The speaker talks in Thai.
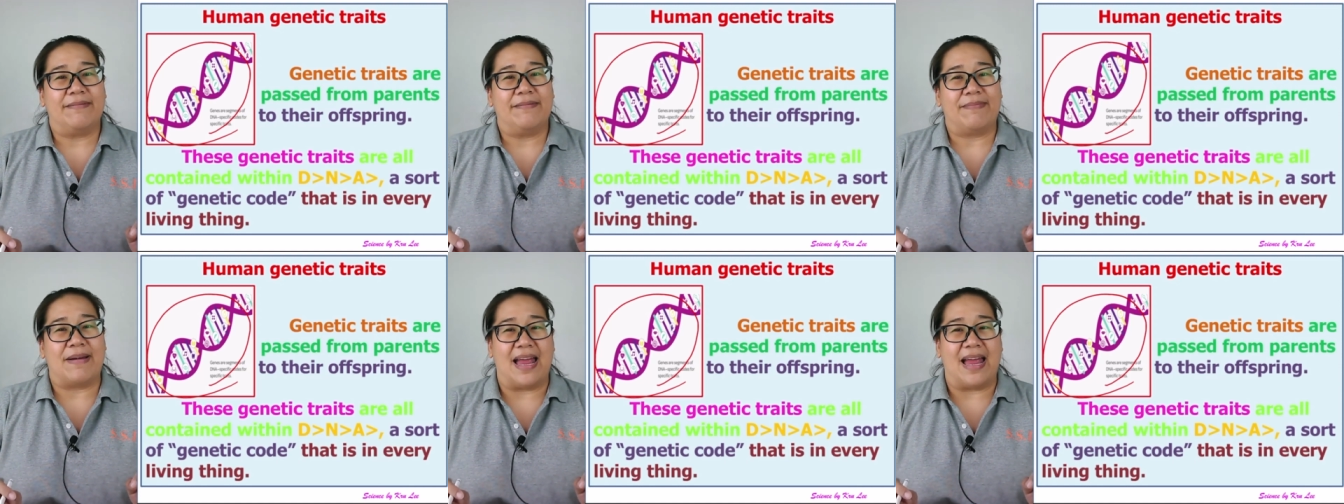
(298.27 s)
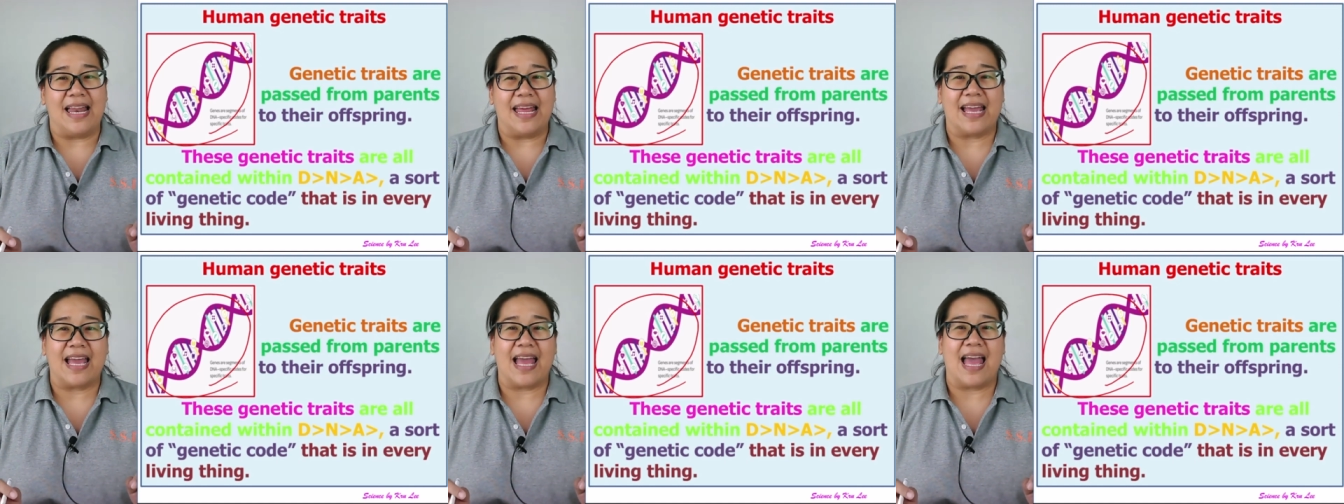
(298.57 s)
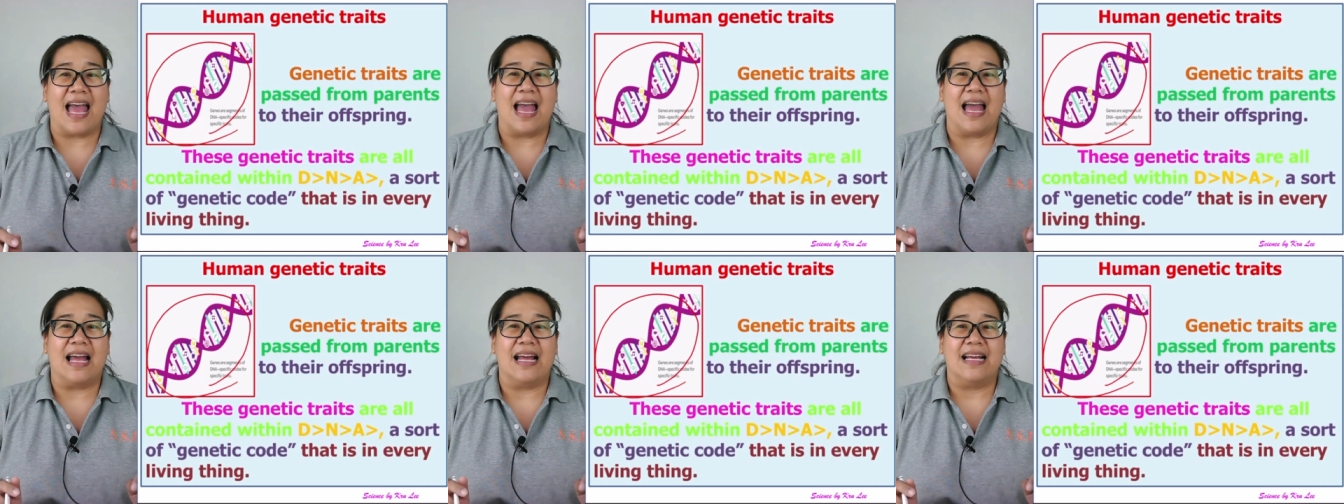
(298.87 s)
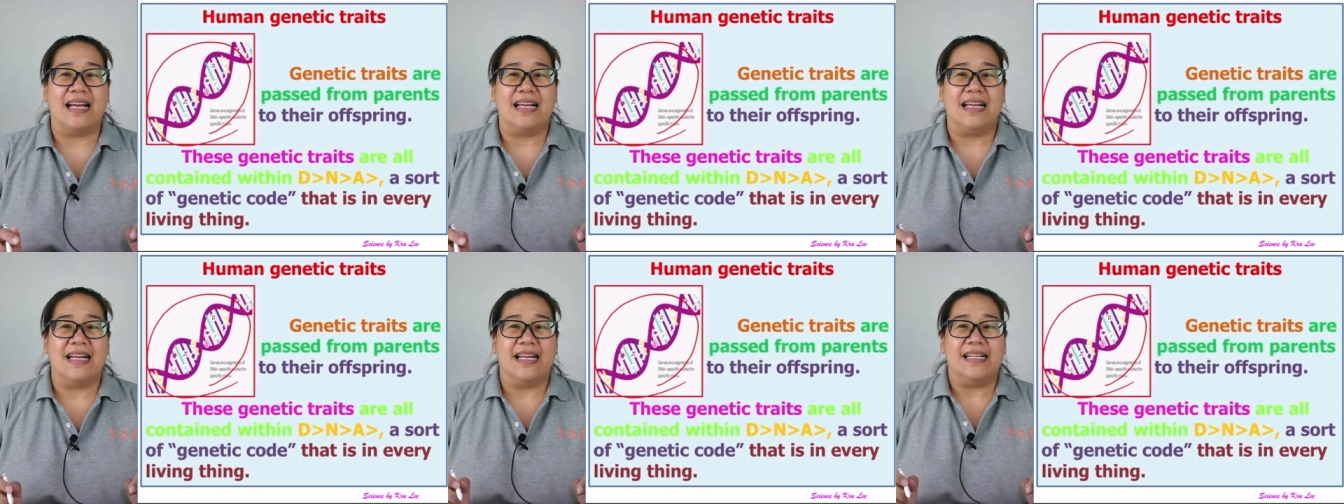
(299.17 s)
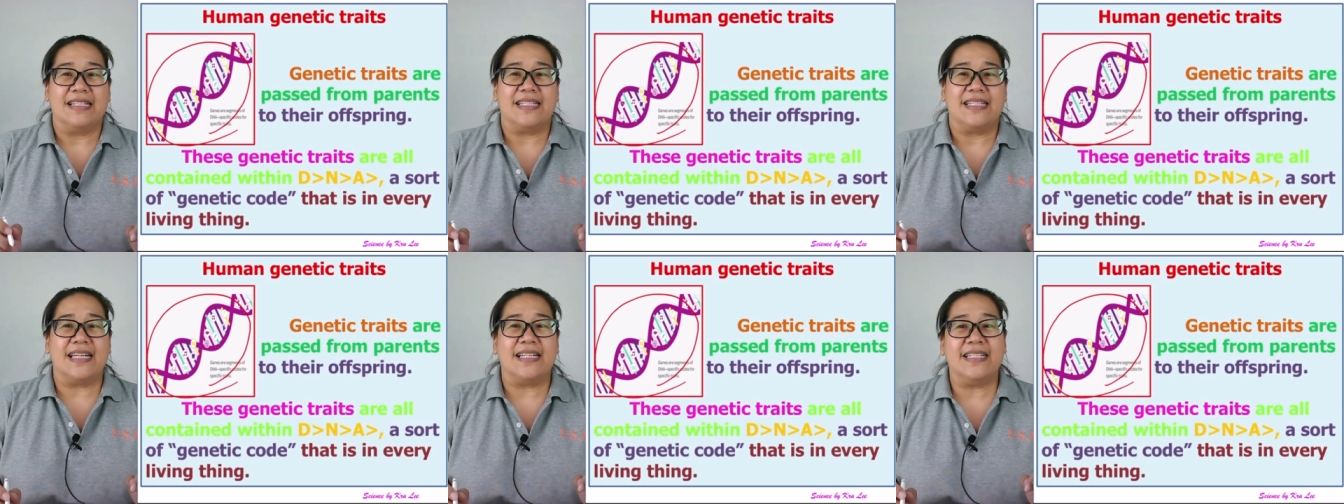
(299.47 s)
ไปเลยค่ะ
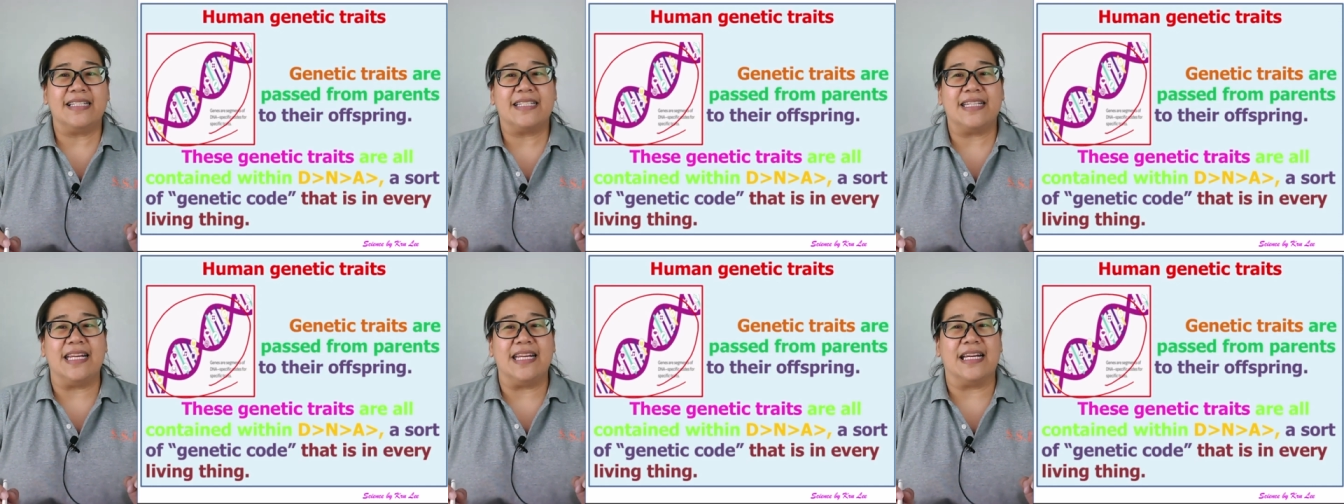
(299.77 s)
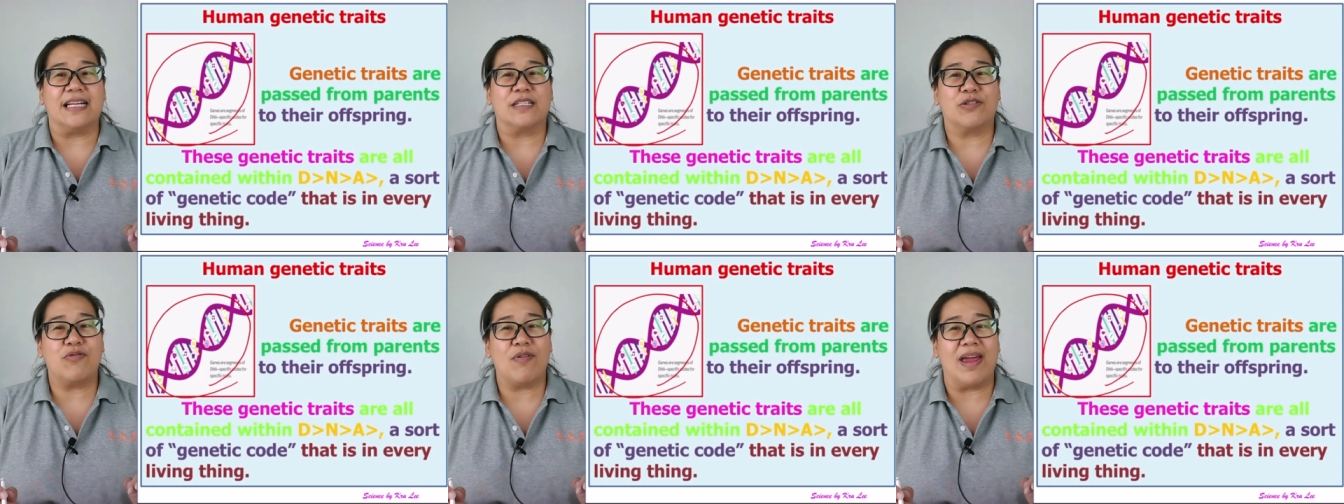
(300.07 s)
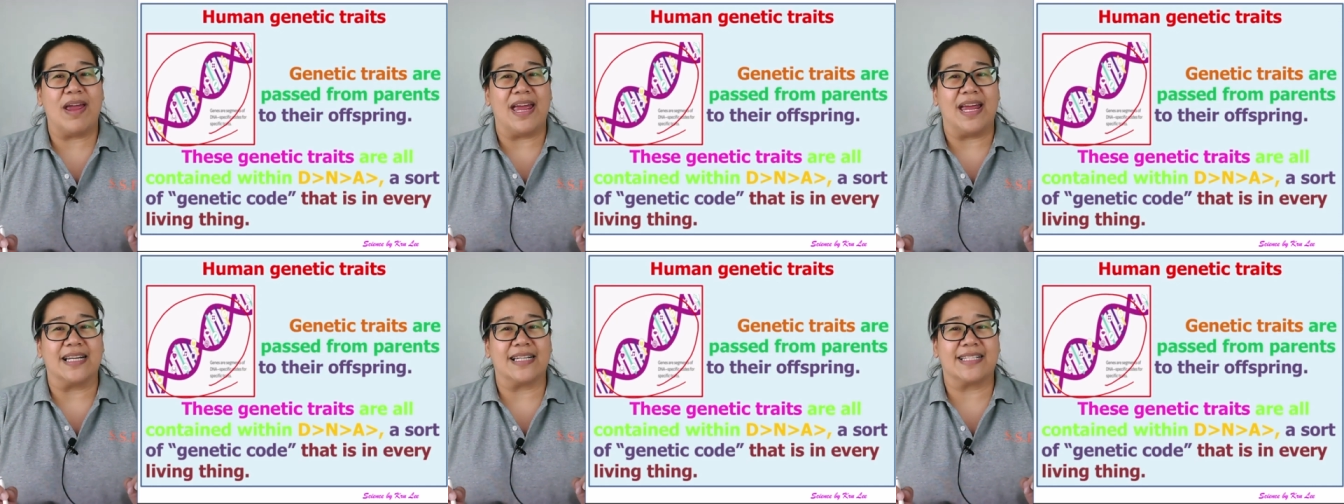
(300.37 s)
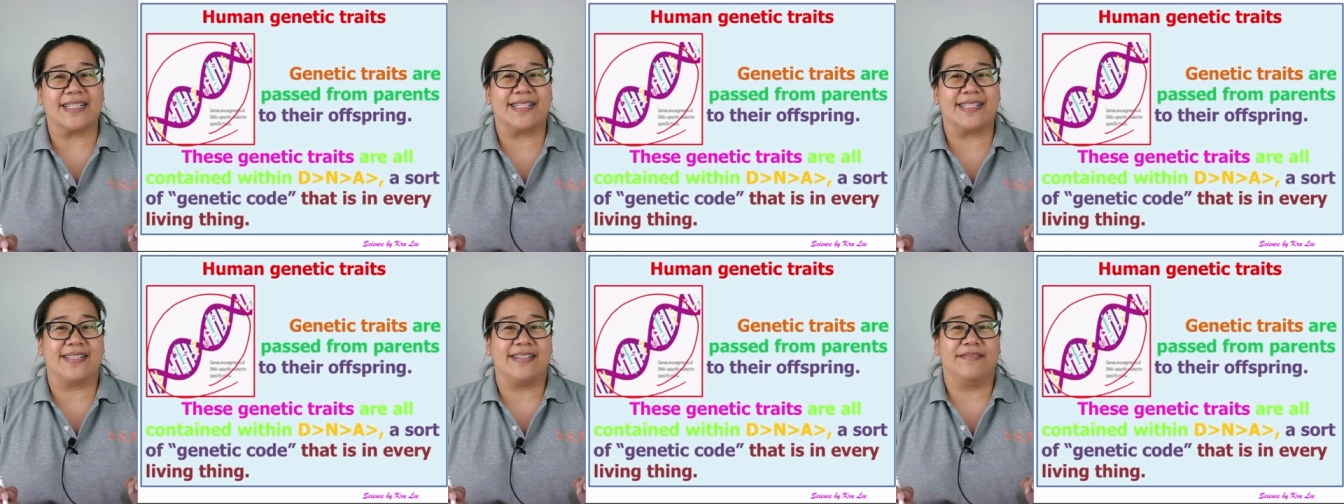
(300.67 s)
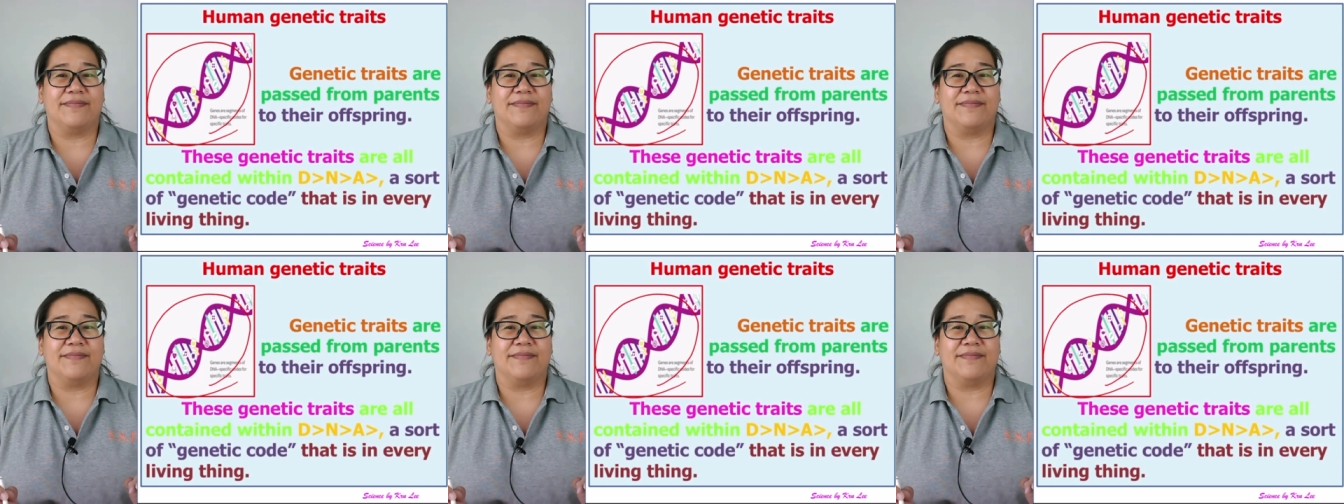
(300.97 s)
genetic traits